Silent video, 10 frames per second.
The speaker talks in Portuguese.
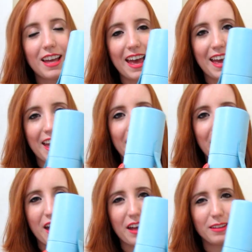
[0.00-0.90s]

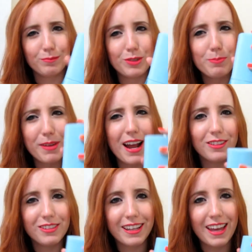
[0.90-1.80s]
é,
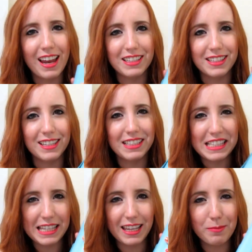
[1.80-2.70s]
inspirado naqueles da
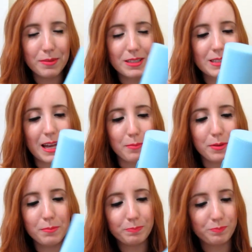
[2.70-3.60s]
Sigma,
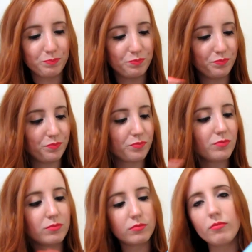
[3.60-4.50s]
sabe?
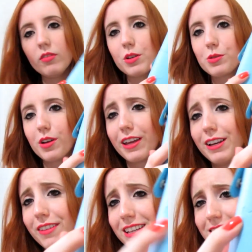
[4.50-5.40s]
Só que
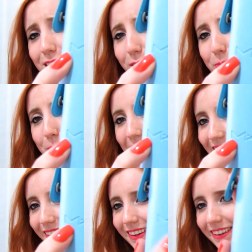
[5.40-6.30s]
ele vem escrito
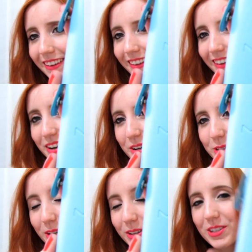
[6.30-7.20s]
MAC.
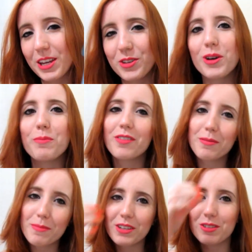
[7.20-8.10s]
Só que, gente,
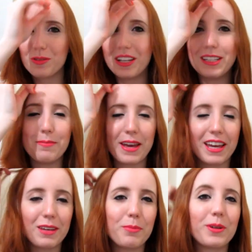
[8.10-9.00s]
obviamente não é da
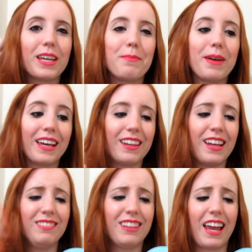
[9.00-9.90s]
MAC, porque a MAC
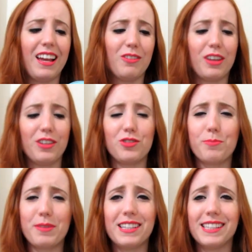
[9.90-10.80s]
nem tem um kit de
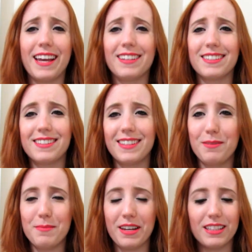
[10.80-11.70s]
pincéis
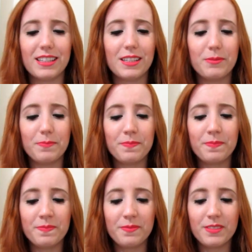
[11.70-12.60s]
assim, mas
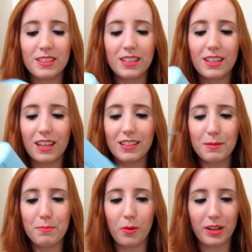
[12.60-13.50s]
quem se
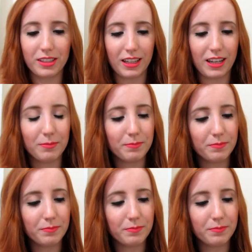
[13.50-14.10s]
importa, né?